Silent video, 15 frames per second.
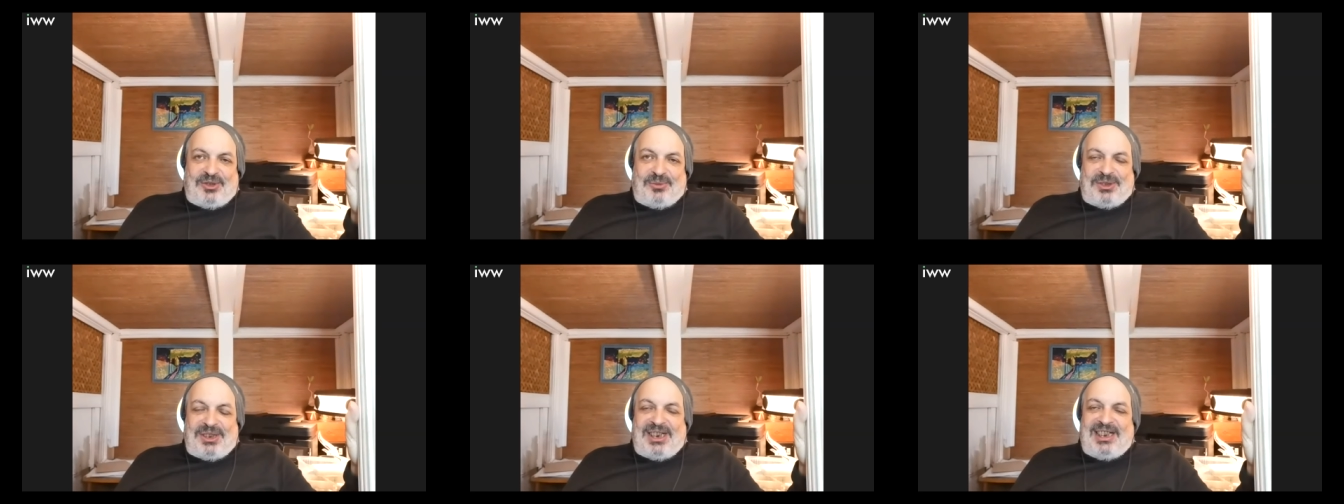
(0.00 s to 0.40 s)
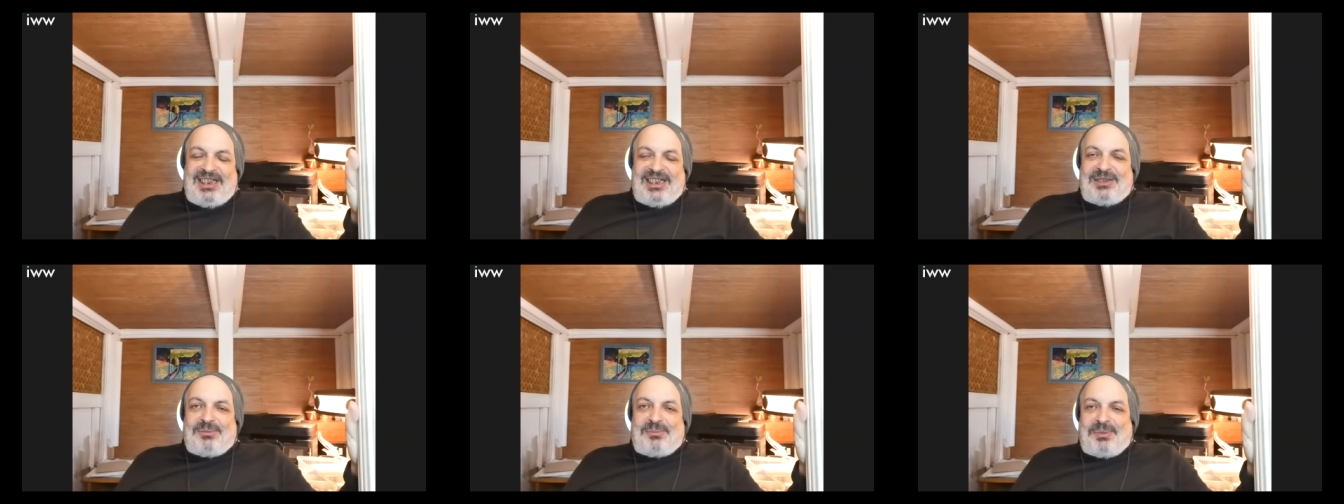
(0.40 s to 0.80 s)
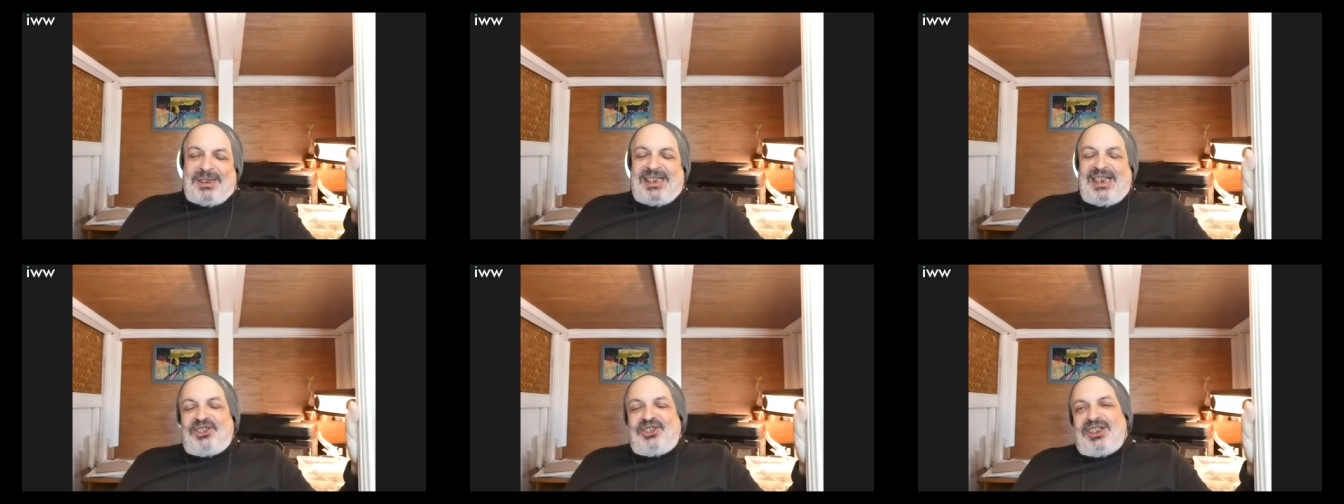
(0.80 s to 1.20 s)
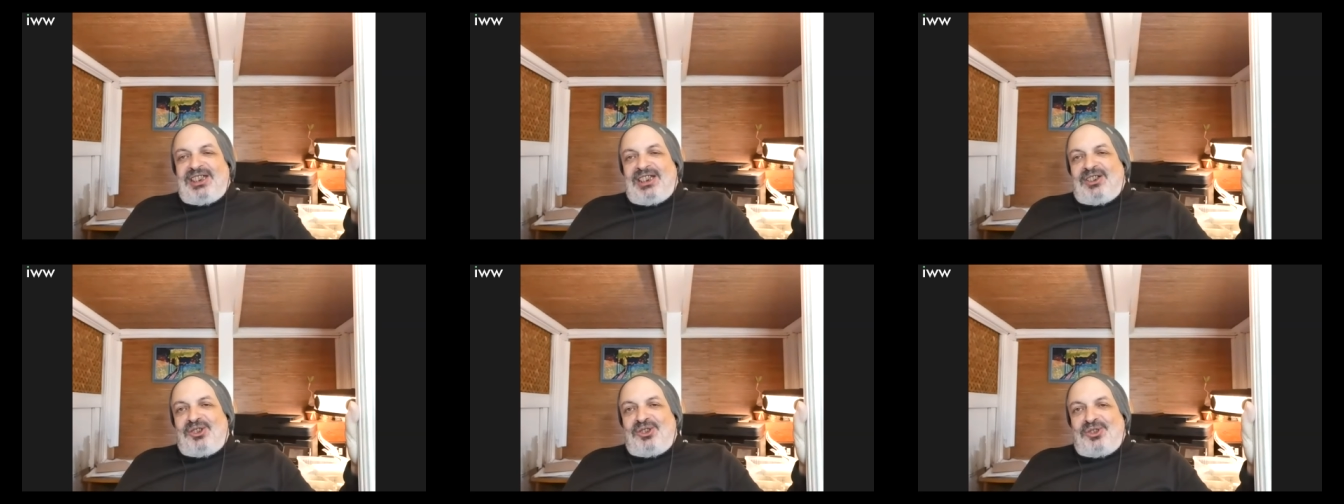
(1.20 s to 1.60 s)
do mechanizmu padaczki
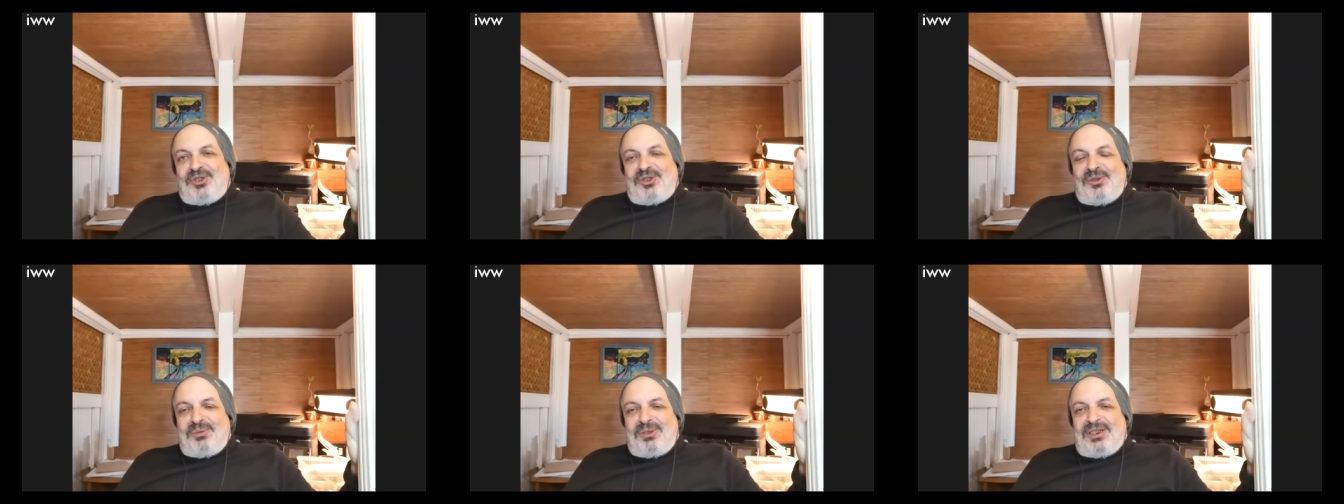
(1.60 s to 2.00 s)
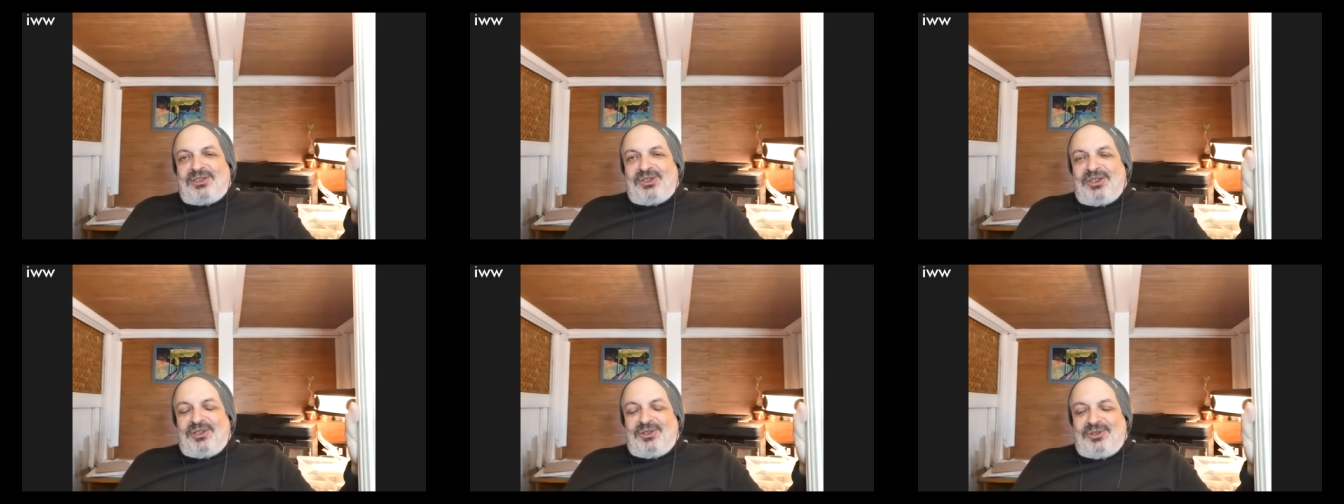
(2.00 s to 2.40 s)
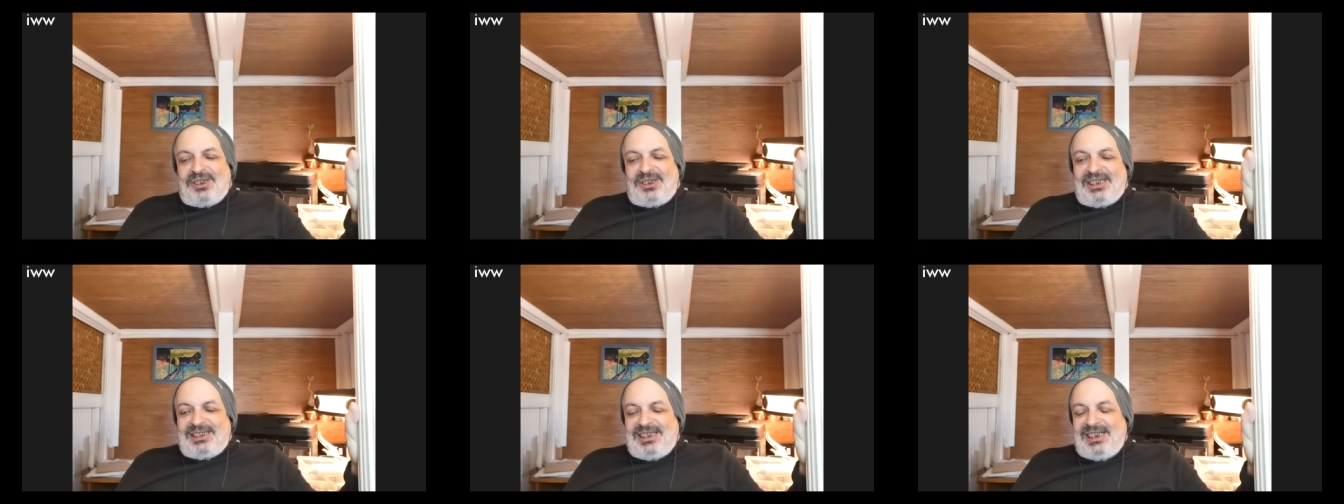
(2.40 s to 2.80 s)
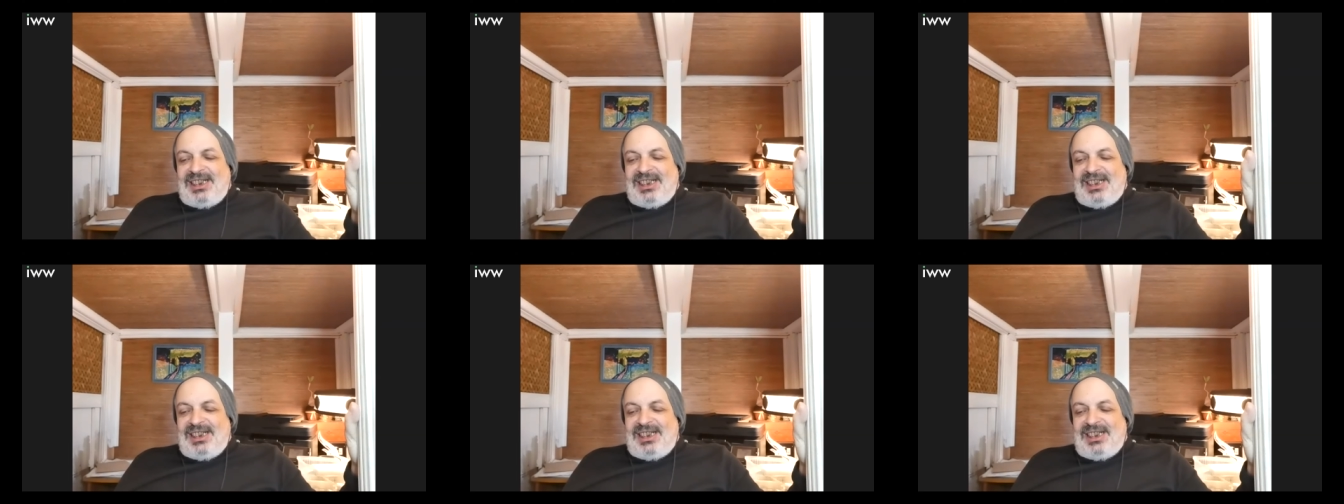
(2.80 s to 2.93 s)
jako choroby, która akurat